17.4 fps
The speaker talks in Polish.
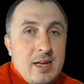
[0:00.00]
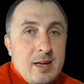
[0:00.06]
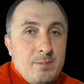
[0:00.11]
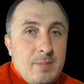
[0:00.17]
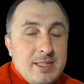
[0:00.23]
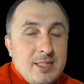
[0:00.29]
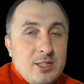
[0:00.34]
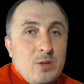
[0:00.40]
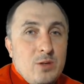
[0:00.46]

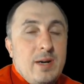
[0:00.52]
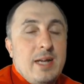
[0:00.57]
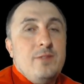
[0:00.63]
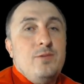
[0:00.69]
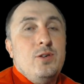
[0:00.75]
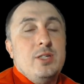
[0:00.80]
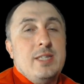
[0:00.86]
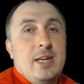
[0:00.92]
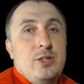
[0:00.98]
bardzo
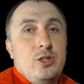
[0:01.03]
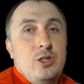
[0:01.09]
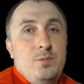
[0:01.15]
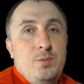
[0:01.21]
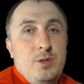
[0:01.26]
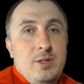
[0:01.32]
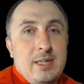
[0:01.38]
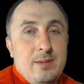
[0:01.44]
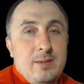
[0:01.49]
łatwo zacząć
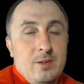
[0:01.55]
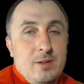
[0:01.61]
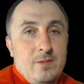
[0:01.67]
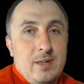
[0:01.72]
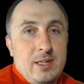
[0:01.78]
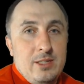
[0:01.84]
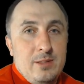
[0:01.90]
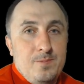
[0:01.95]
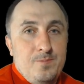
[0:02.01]

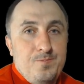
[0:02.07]
programować.